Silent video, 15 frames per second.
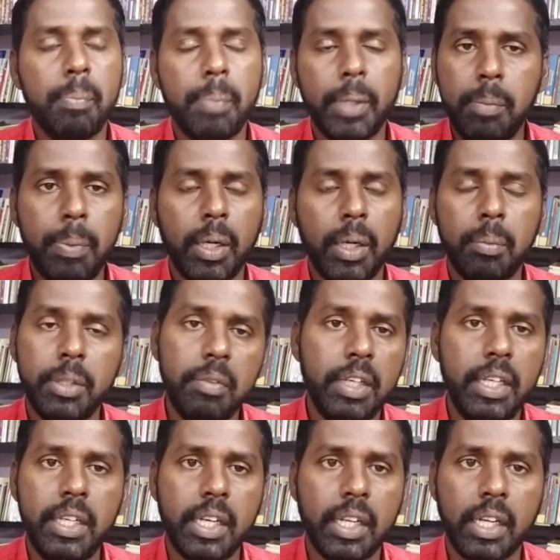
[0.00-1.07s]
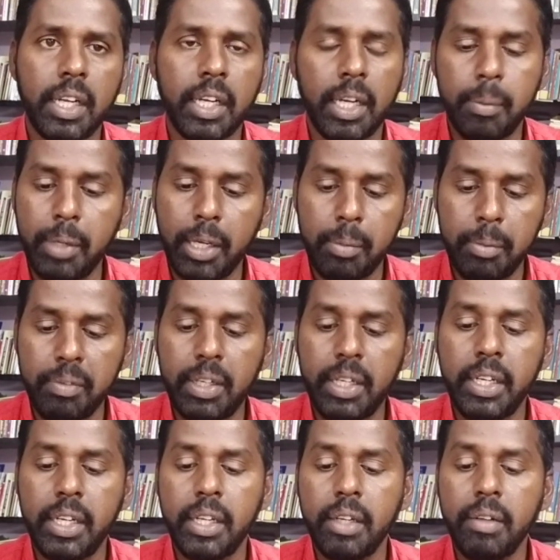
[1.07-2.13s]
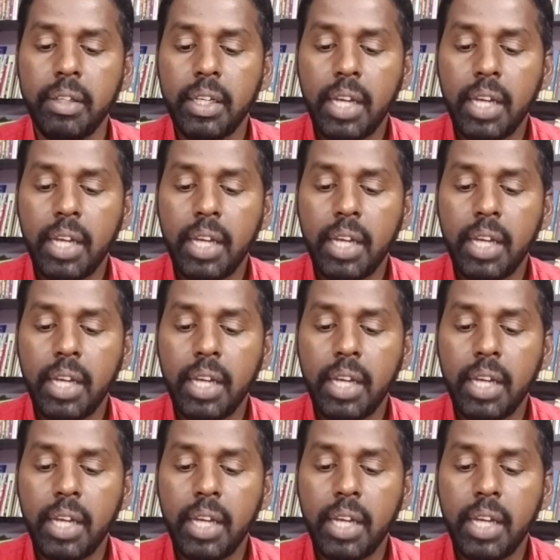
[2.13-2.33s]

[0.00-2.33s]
பதிப்பகம் வந்து வெளியிட்டிருக்கிறாங்க அபிராமி வெளியீடு